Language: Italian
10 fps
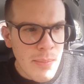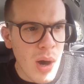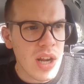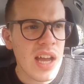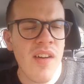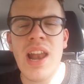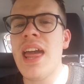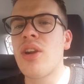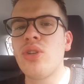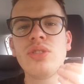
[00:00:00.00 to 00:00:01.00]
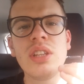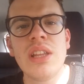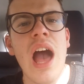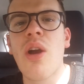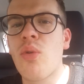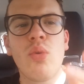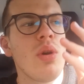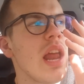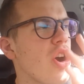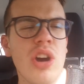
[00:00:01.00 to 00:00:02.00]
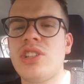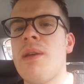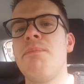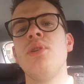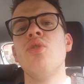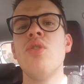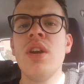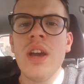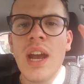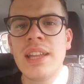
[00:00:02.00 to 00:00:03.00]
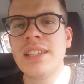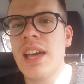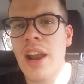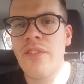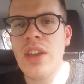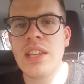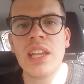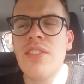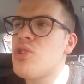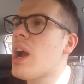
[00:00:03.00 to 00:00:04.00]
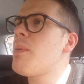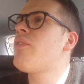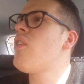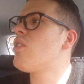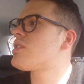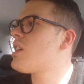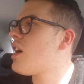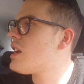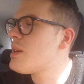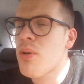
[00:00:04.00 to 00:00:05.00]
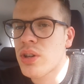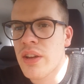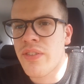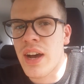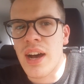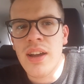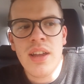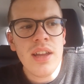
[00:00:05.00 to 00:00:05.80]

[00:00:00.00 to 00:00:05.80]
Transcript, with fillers: Borca Valero non ti dà quella cosa in più che ti dà Rafinha, deve giocare per forza, c'è poco da fare.